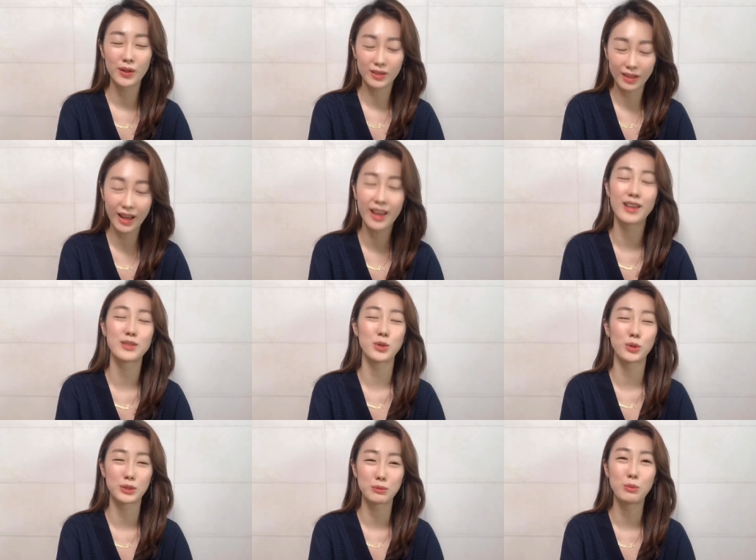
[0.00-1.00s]
네,
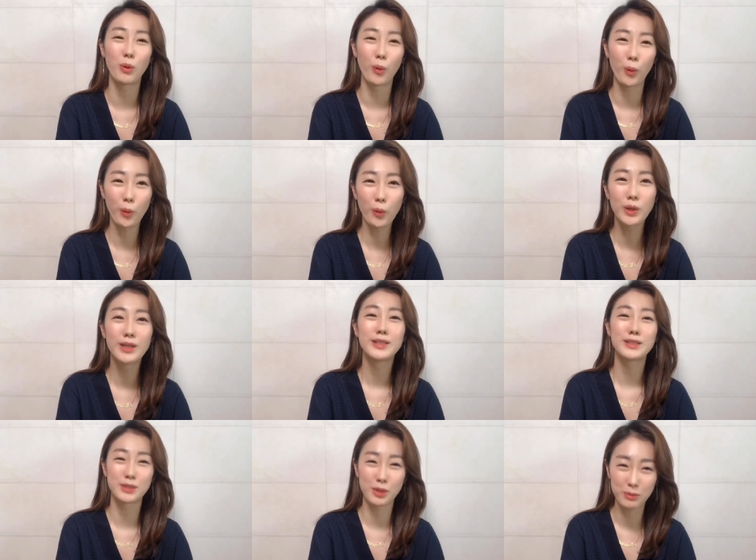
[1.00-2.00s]
저는 뭐
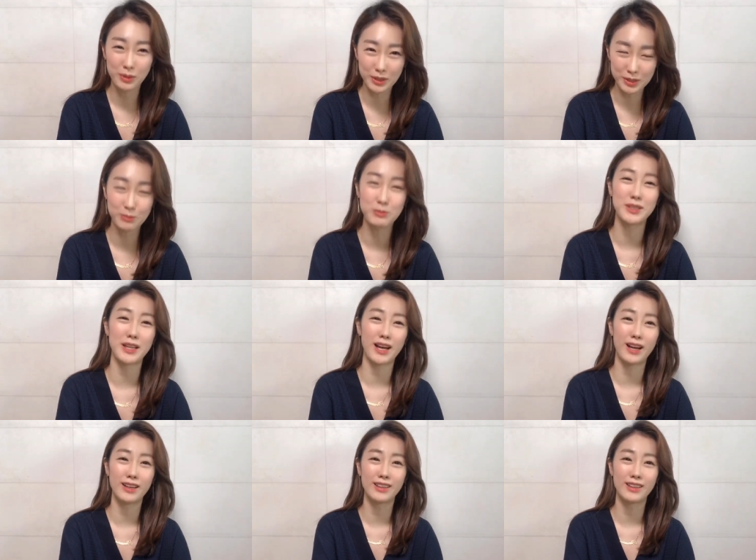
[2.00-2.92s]
그거면 됐습니다.